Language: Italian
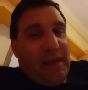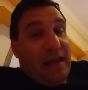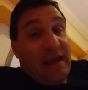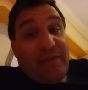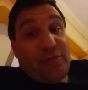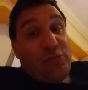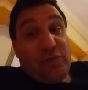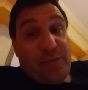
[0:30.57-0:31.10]
che
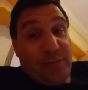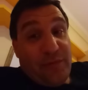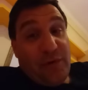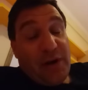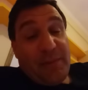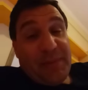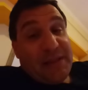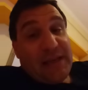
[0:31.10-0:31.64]
è venuto
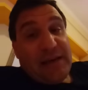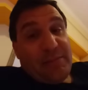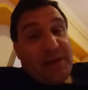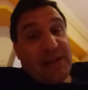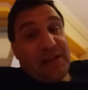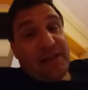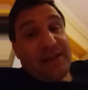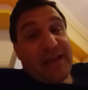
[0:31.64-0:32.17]
fuori
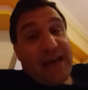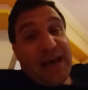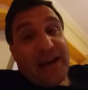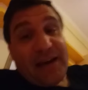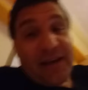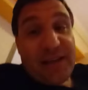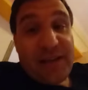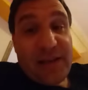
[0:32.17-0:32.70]
praticamente il
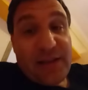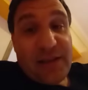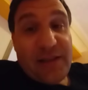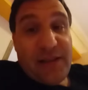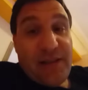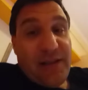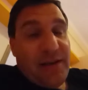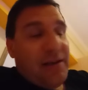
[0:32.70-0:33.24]
target
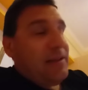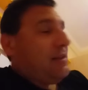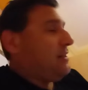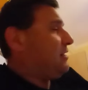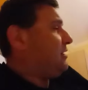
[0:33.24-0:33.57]
di, di